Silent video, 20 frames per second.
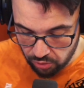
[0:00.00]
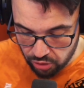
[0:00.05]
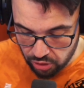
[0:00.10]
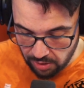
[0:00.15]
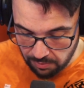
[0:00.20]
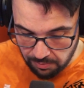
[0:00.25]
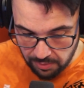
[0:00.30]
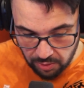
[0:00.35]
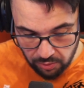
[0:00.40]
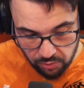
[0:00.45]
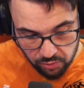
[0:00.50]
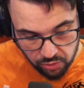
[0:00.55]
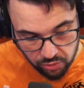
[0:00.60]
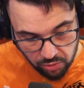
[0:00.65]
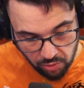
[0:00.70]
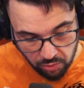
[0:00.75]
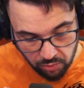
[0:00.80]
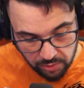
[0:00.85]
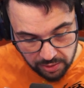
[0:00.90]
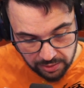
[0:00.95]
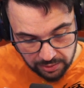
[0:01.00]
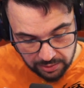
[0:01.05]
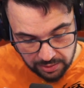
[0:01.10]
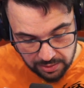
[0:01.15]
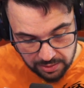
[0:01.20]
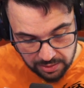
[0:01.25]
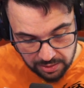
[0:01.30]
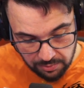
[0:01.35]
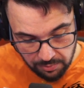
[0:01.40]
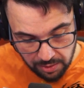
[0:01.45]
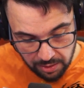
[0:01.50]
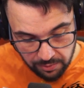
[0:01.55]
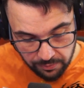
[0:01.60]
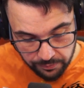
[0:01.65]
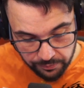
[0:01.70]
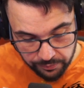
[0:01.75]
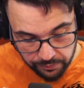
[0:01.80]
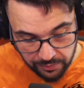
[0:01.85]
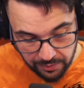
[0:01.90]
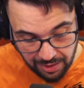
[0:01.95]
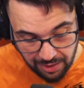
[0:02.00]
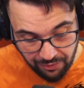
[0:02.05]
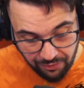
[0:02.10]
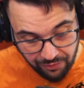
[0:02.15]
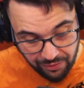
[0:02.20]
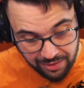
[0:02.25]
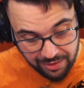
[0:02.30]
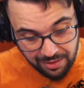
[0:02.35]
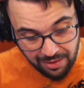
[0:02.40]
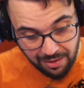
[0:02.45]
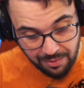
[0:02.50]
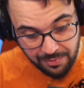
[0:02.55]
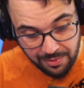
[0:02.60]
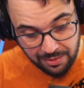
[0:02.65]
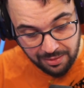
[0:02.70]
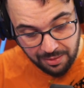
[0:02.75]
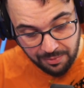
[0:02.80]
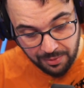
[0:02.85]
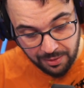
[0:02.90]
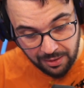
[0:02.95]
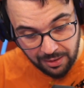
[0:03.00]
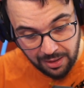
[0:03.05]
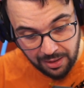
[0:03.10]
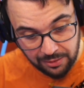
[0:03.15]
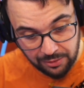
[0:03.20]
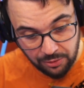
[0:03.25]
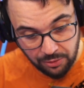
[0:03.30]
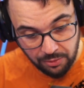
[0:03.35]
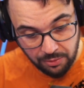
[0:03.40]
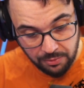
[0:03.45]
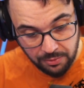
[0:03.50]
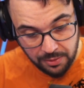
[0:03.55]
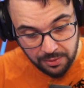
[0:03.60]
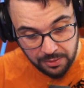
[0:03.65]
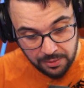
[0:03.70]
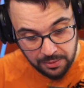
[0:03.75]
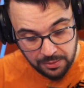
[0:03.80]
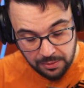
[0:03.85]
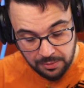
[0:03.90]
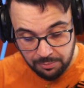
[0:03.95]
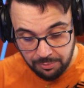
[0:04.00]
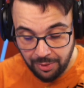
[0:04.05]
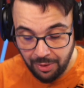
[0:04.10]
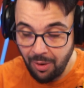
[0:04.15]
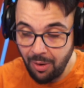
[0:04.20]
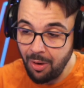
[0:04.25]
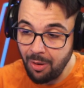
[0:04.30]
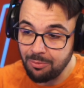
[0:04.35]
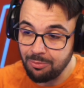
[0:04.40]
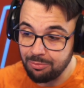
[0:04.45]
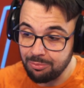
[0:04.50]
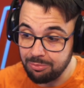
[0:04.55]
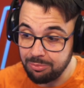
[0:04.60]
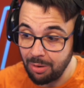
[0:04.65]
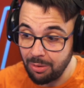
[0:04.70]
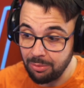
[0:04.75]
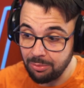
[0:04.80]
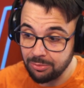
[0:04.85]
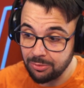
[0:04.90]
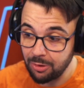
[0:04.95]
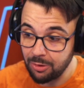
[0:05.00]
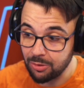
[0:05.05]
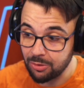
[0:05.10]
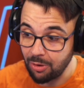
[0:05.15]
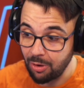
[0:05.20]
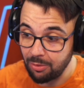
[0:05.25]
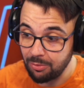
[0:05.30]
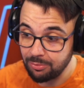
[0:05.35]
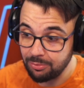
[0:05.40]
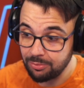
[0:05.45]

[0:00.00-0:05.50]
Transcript: gemme non sono tantissime effettivamente parlando. Però, boh, non lo so.